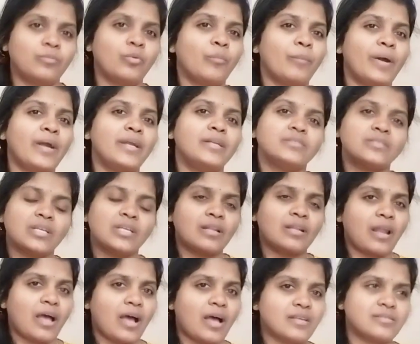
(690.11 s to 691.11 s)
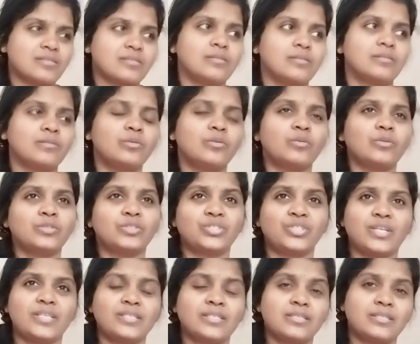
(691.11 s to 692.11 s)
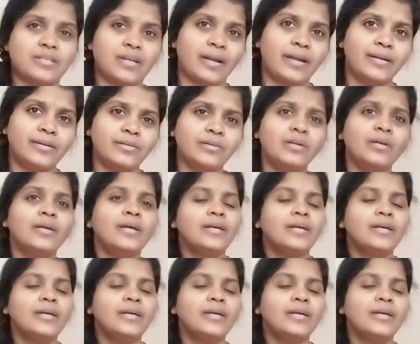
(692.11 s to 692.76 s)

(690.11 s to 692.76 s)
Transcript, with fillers: ముంబై నుంచి లాస్ట్ వచ్చేసి స్టేట్